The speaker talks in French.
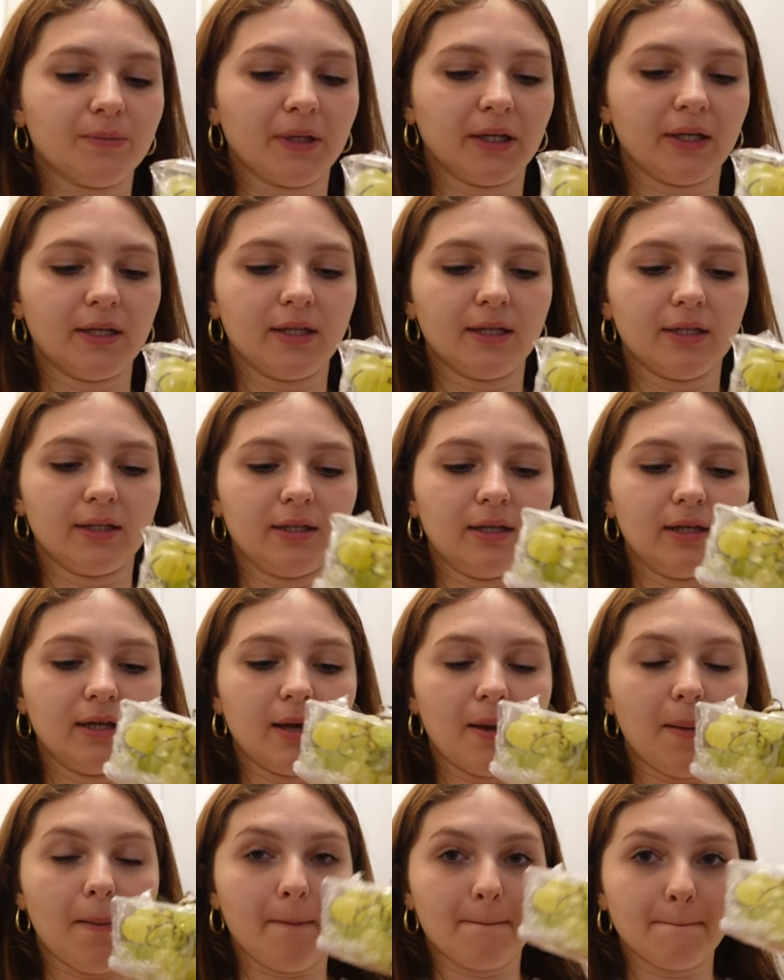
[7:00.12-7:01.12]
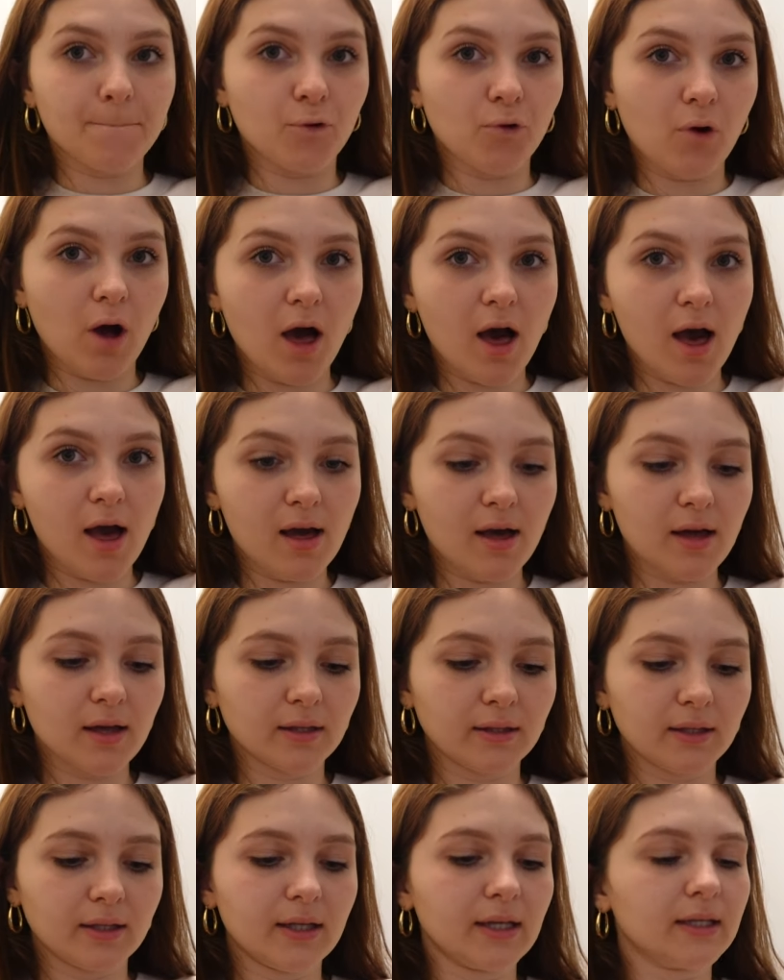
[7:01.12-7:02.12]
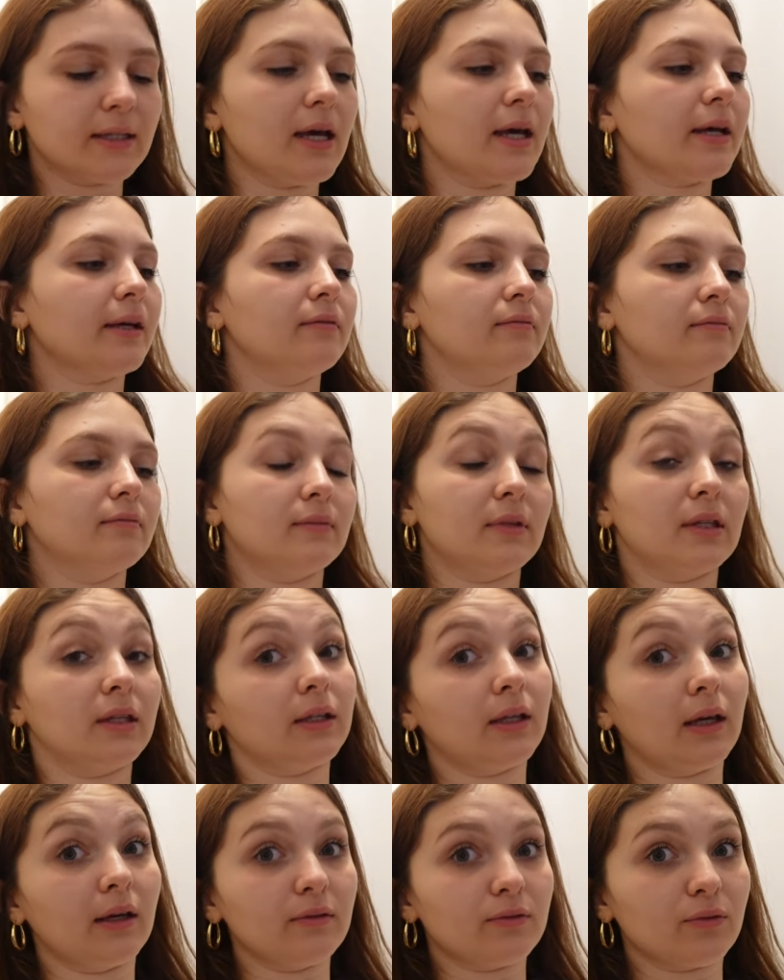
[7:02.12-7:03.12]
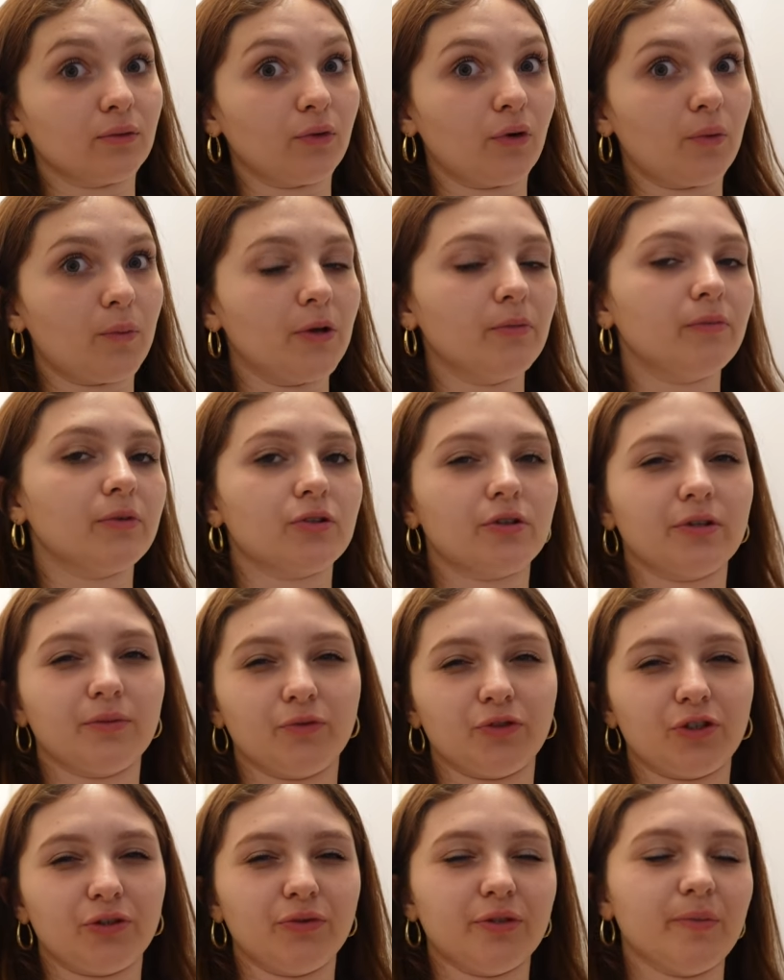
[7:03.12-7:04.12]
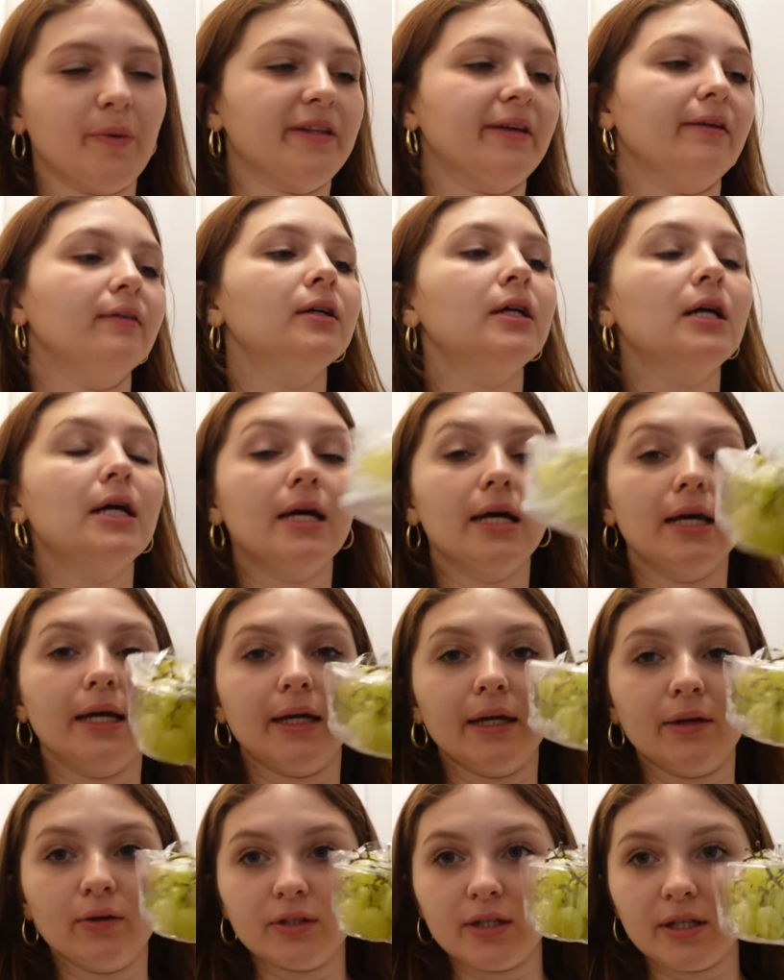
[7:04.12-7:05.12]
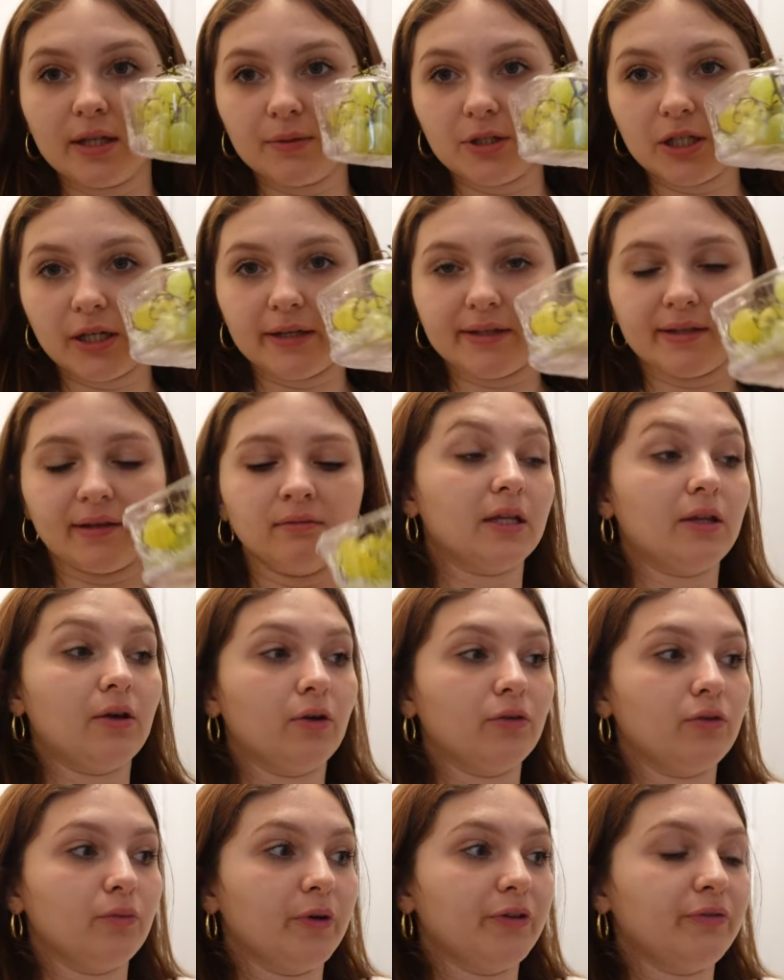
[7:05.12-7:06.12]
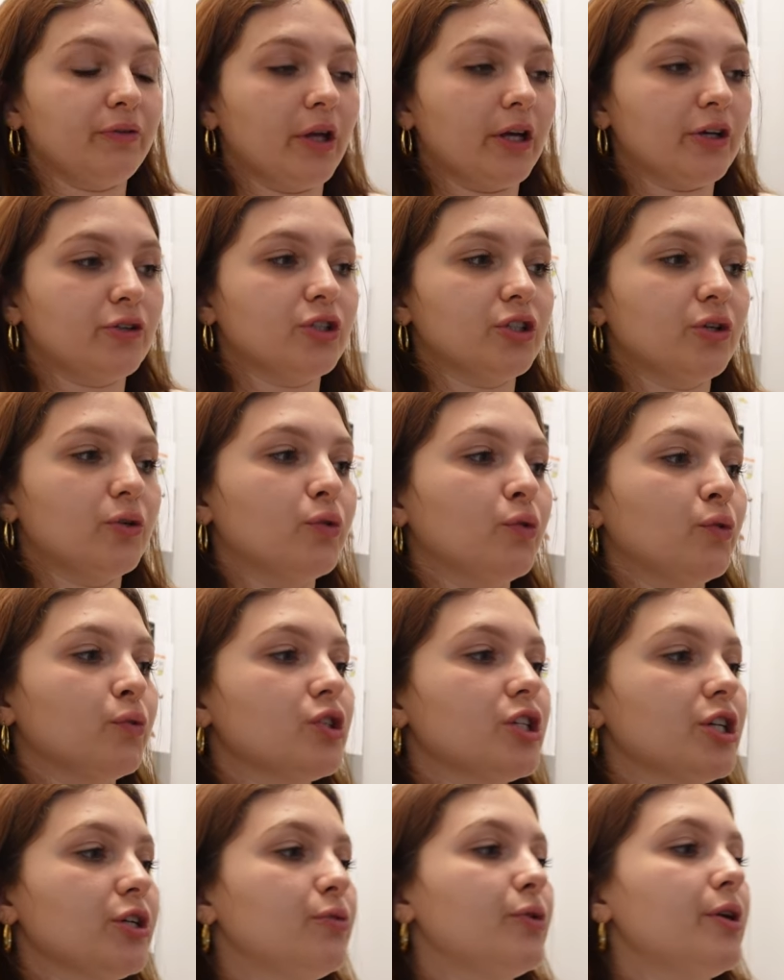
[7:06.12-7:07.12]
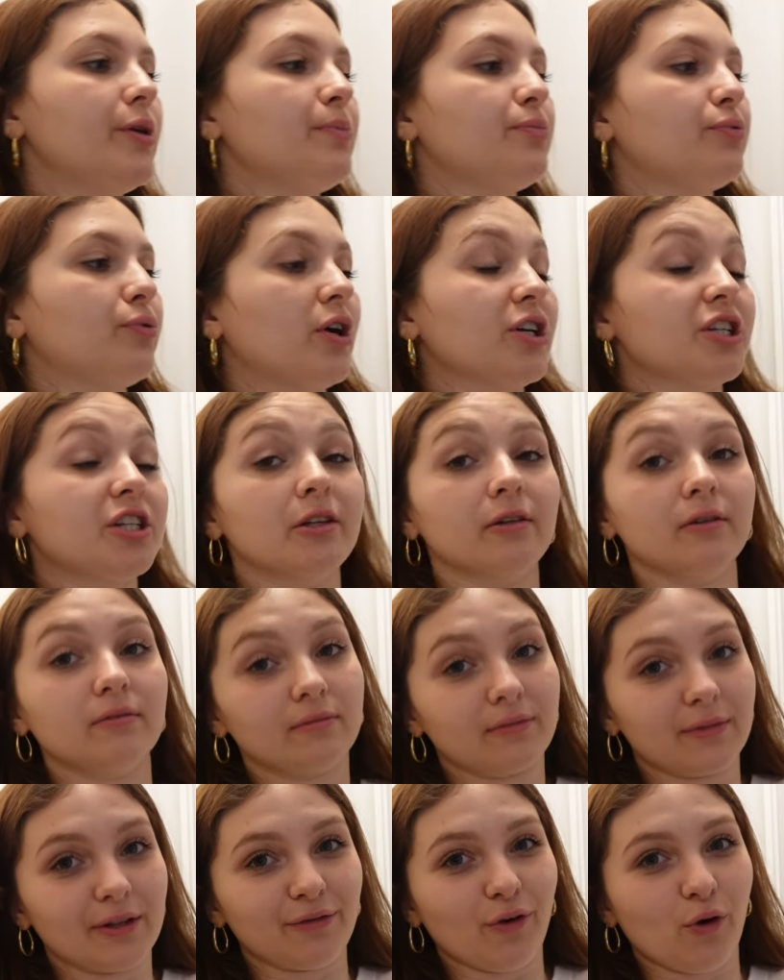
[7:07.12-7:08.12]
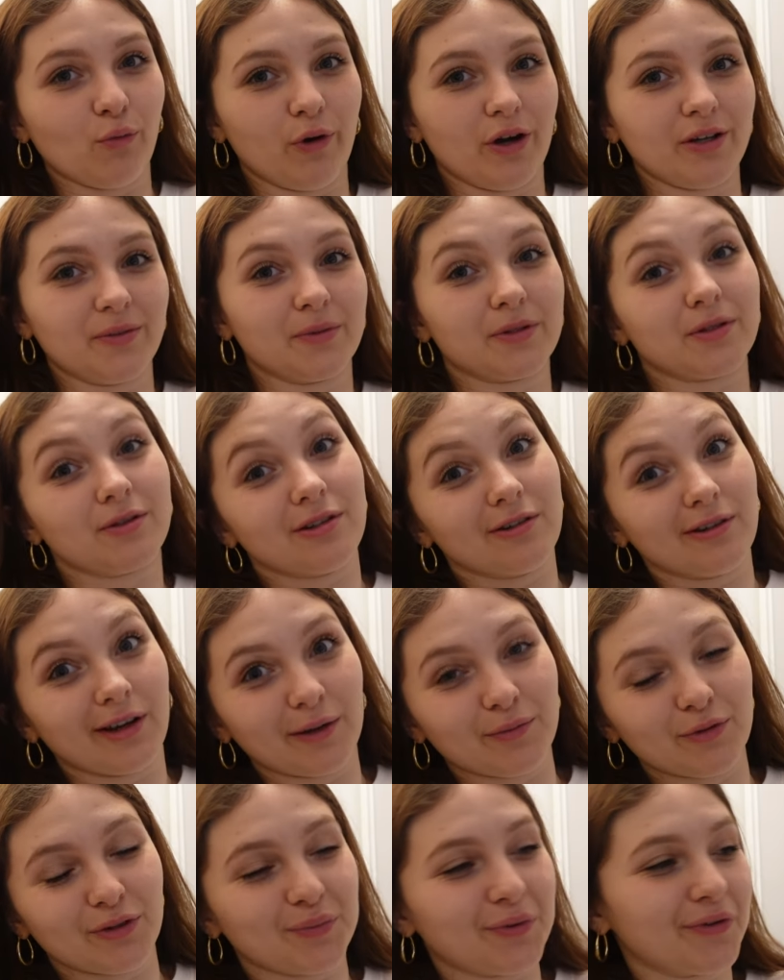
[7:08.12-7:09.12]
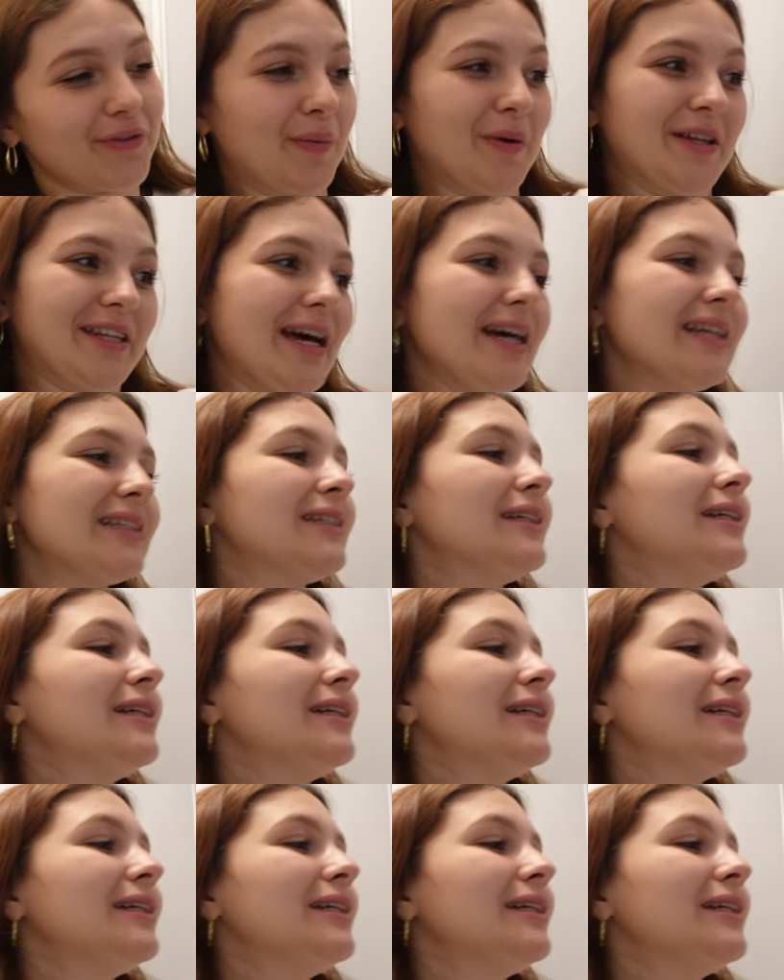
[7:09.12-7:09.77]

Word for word: pris des des nectarines. Les nectarines sont trop bonnes, mais j'en ai mangé une ce matin. Et aussi des petits raisins. D'ailleurs, demain, il faudrait que je retourne chez lui pour acheter des framboises parce que j'en aurais besoin pour faire ma tarte.